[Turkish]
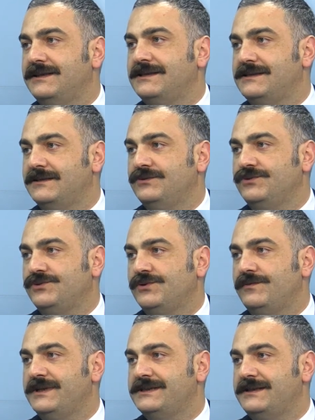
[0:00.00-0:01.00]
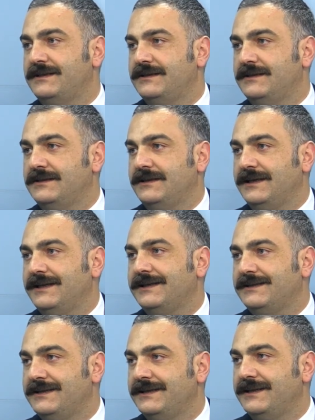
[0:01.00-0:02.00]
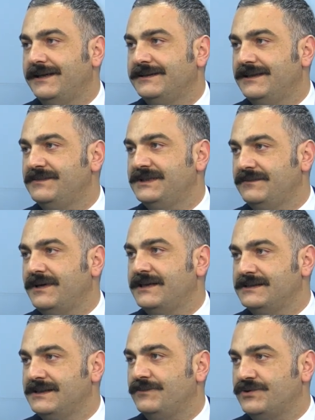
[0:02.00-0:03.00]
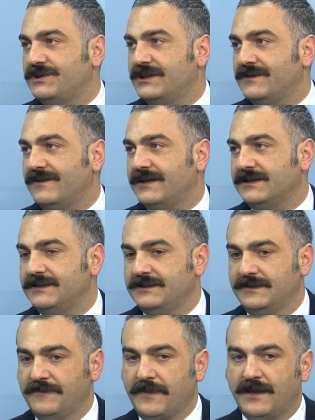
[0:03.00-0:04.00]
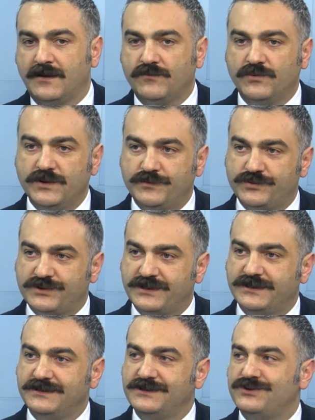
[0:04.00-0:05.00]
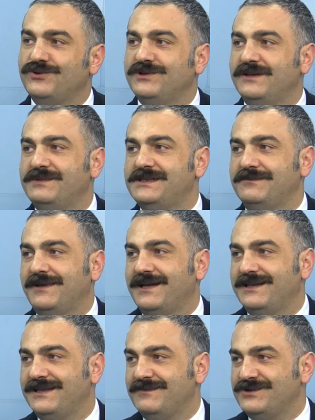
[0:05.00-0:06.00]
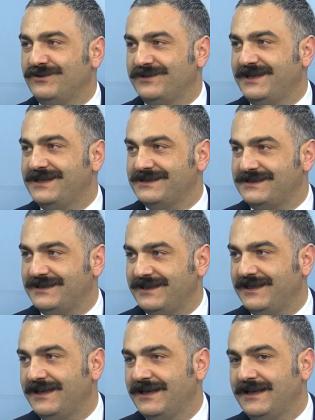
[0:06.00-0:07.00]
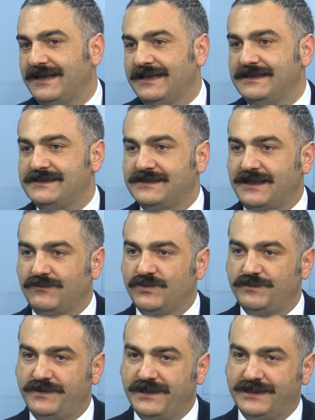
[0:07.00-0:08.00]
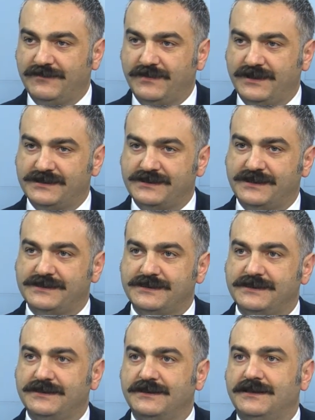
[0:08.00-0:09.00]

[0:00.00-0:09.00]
nasıl yürütülmesine gerektiğine dair de bize bazı ipuçları verdi. Bu ipuçlarının sonunda bizim geldiğimiz nokta aslında İstanbul Planlama Ajansı